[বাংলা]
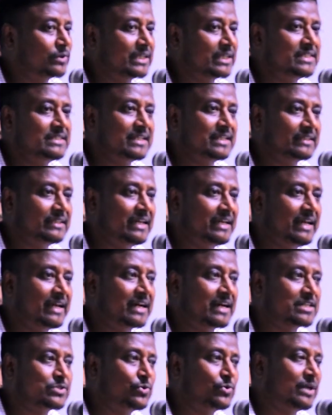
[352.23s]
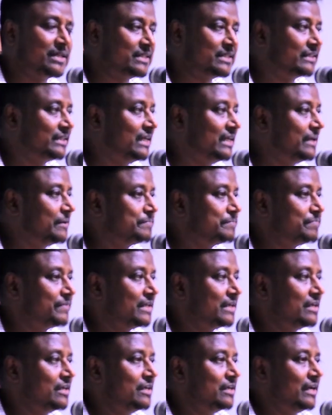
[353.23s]
করতেছি যাতে এই কাজগুলো যাতে
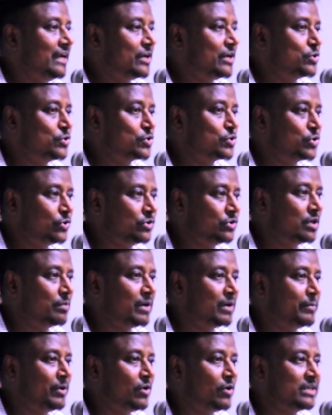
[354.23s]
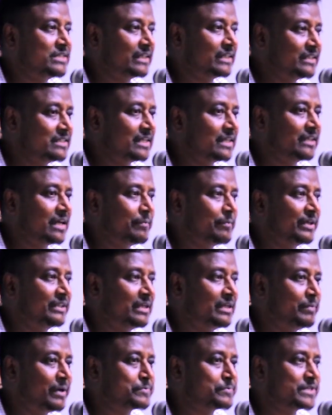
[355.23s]
একটু সুন্দরভাবে হয় যাতে যাতে
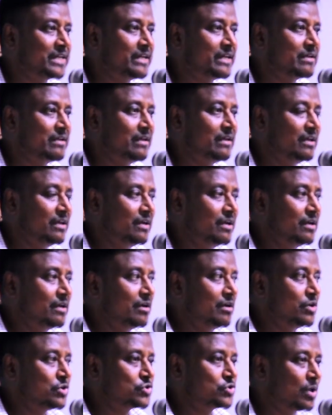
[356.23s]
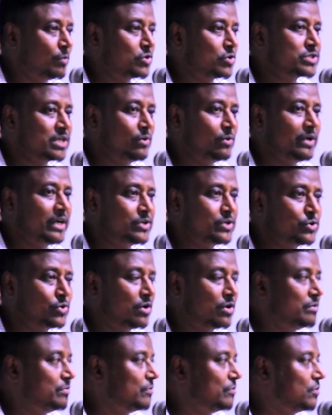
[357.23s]
আমাদের ব্যবসায়িক সমস্যাগুলো একটু
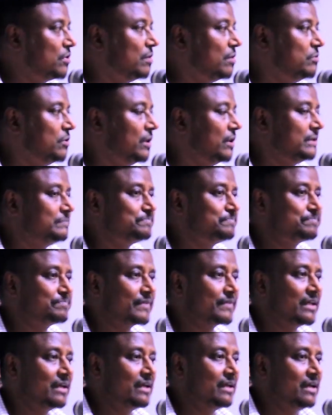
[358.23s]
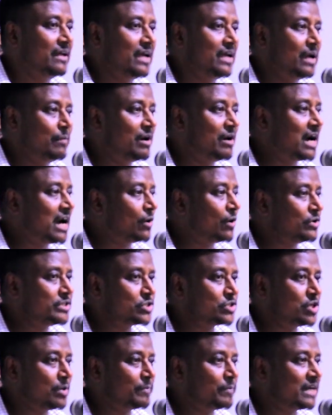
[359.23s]
কম হয় এবং আরও
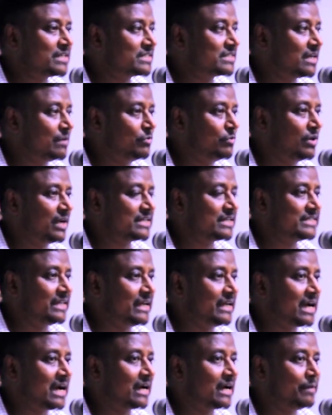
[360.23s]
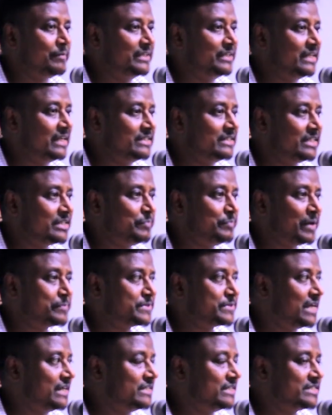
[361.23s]
যে সব কাজকামগুলো আছে আগামী দিনে যে
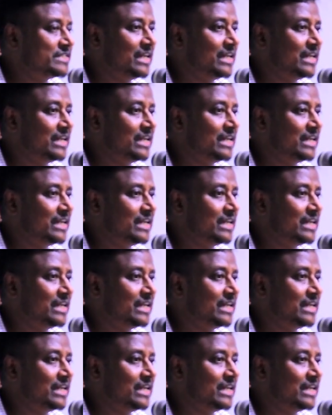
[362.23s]
ব্যবসায়িক যে